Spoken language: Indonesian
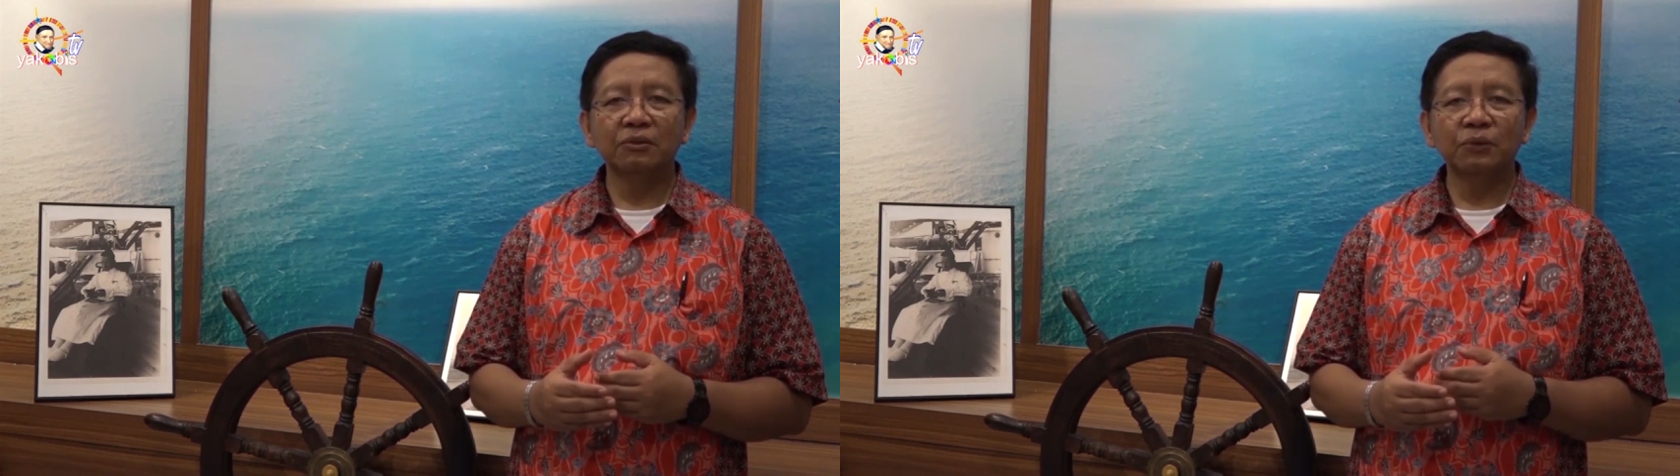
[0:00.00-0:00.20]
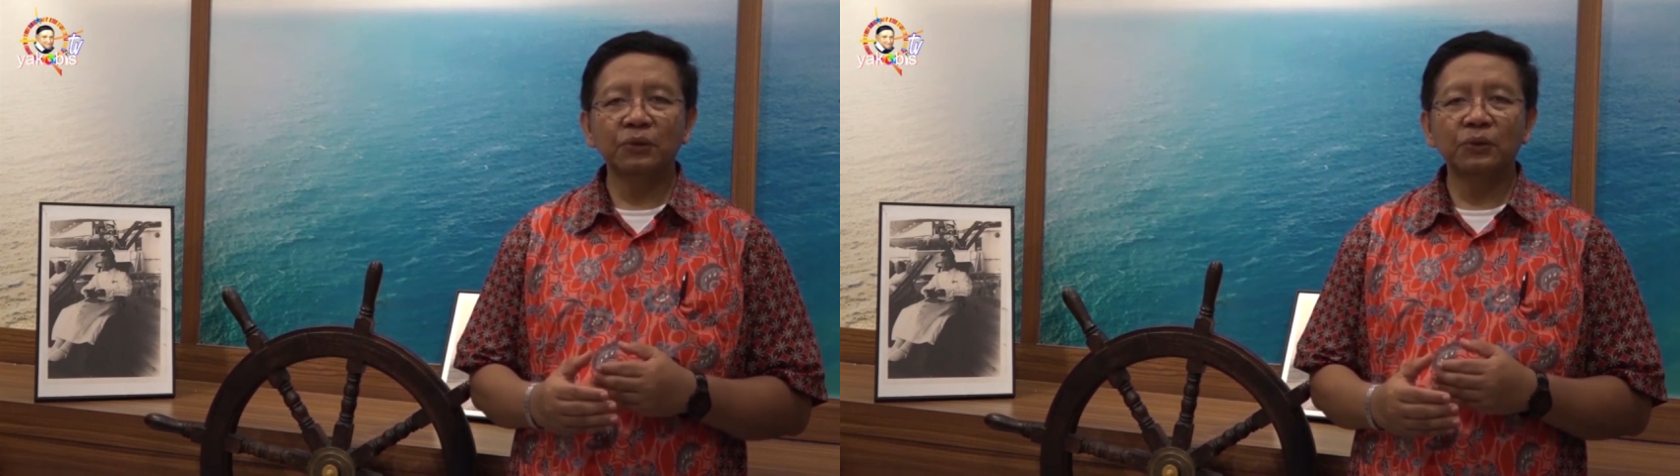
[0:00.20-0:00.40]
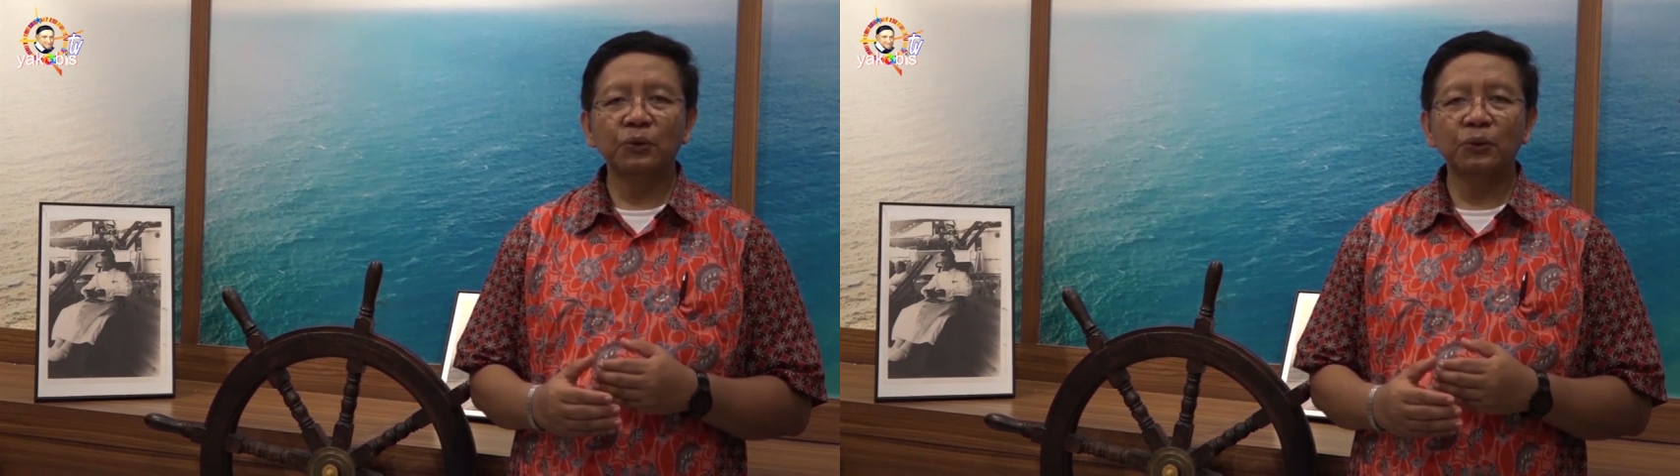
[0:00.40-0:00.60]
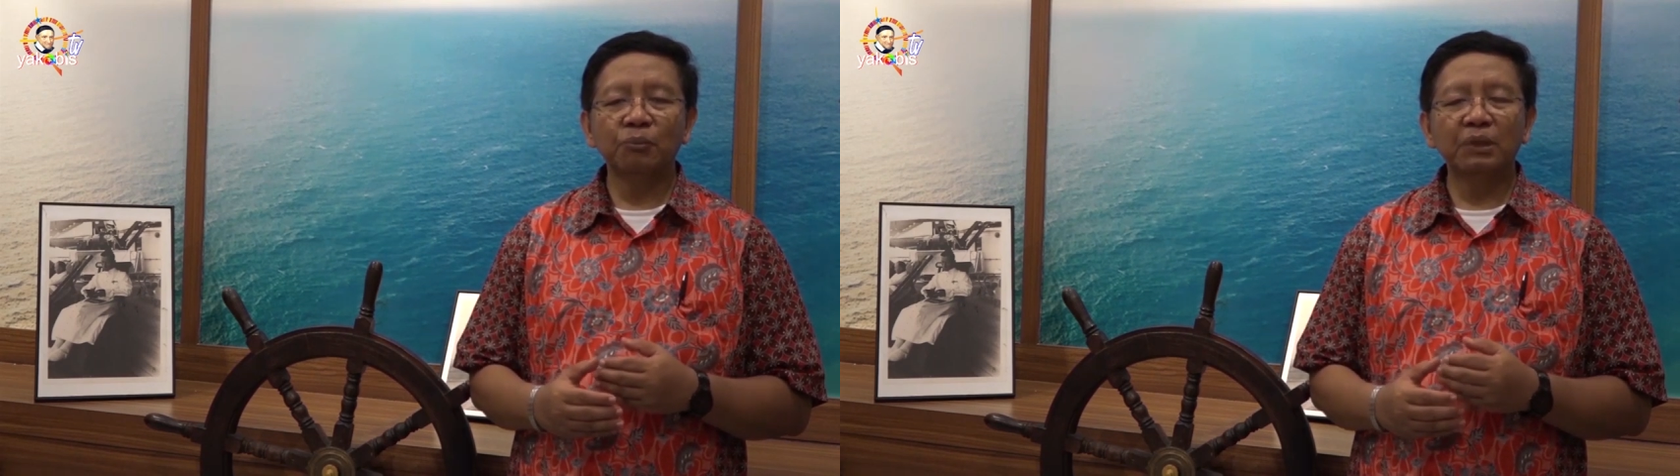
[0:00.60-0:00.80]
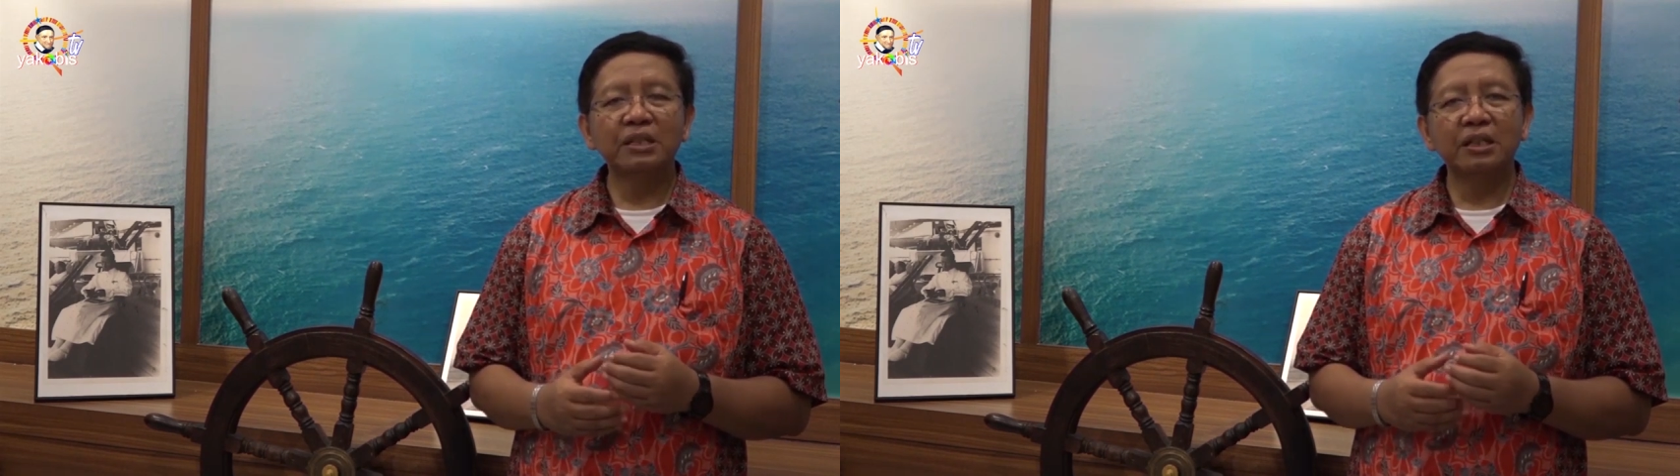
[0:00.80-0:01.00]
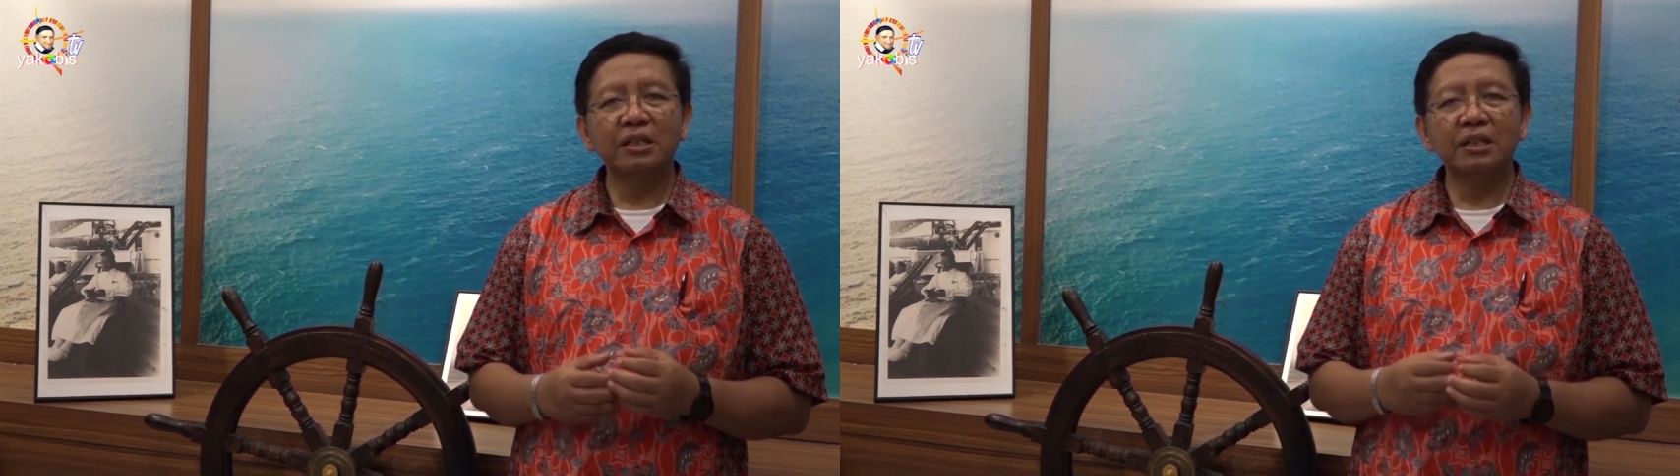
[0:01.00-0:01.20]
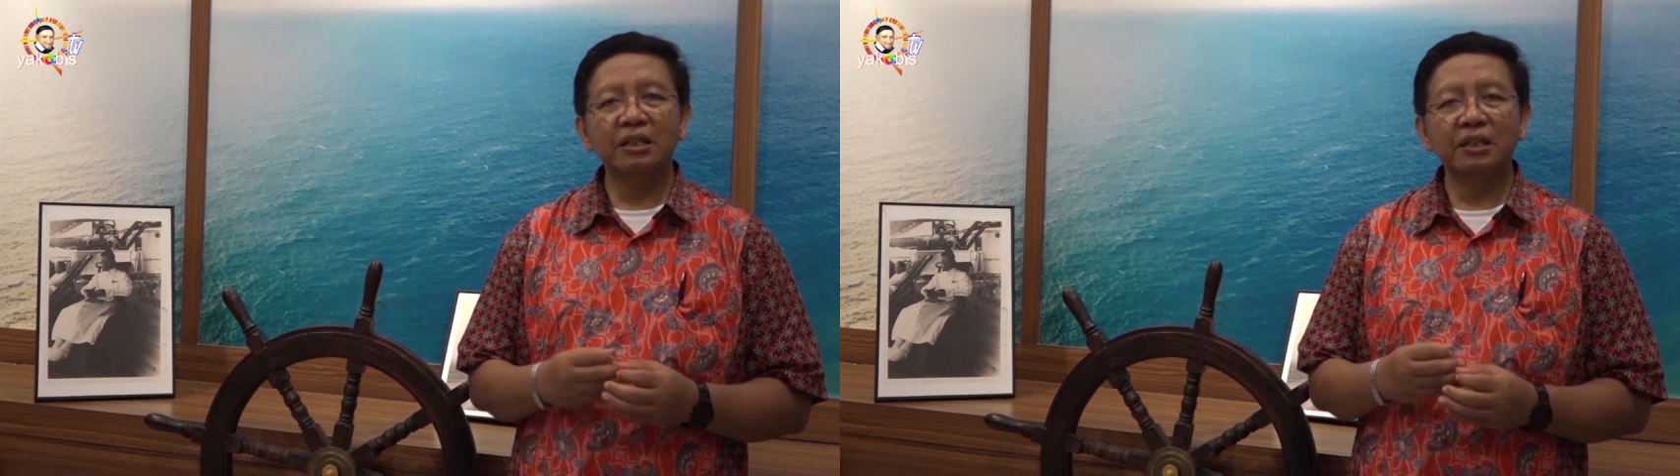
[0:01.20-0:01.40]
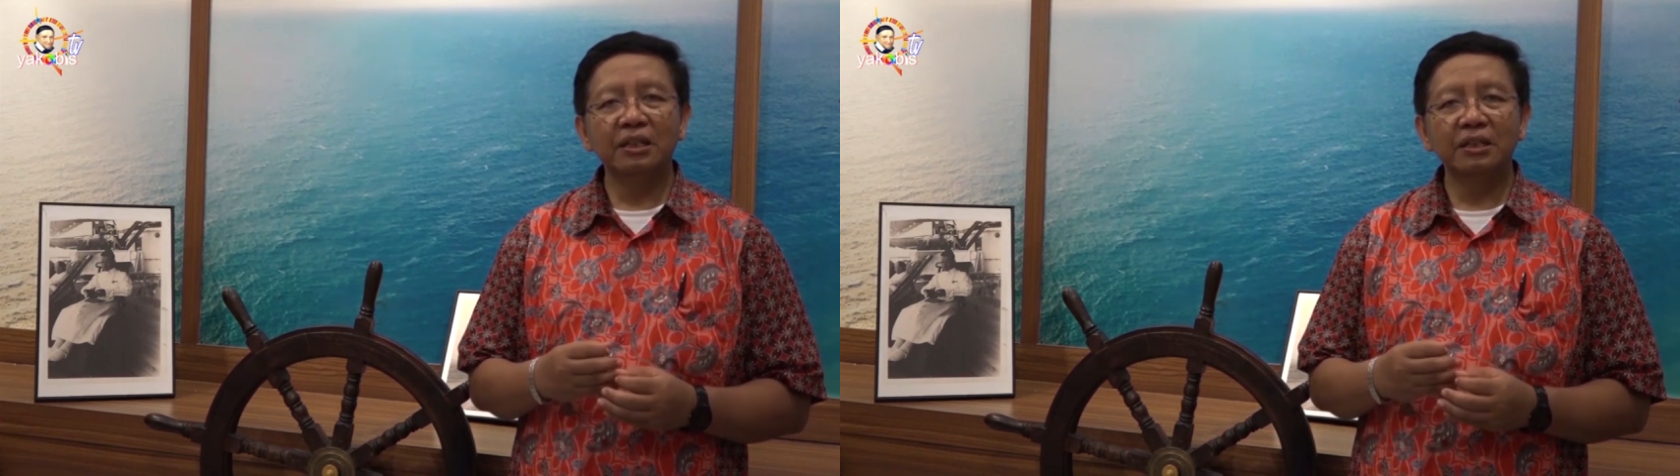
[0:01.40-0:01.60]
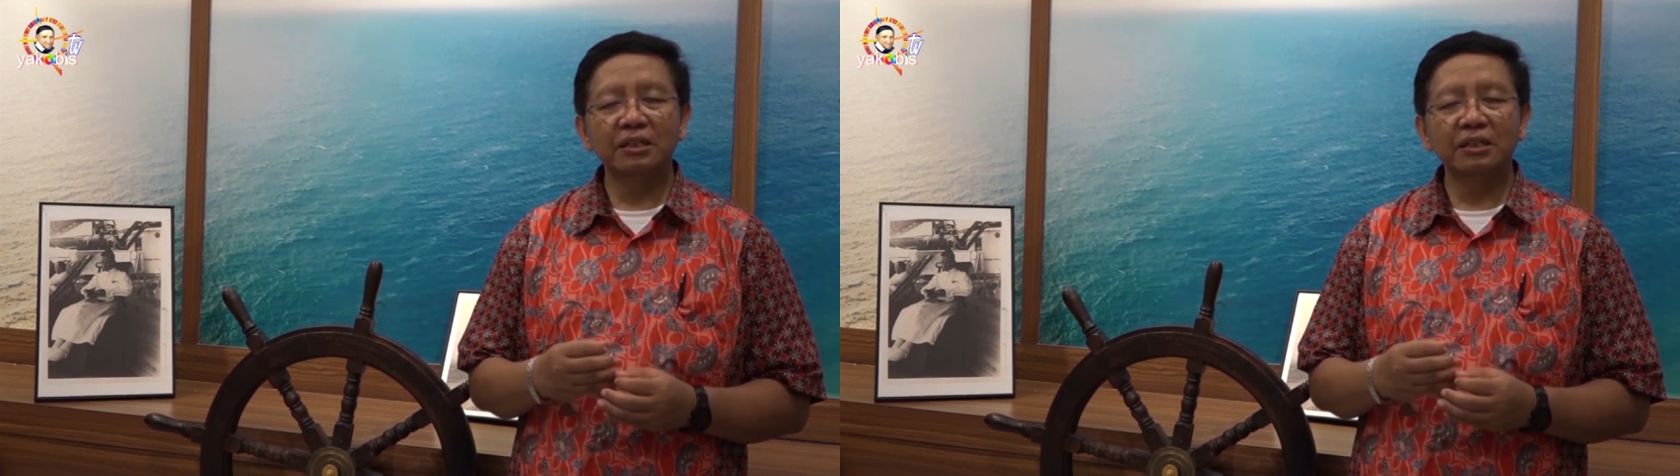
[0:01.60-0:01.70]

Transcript: untuk menjadi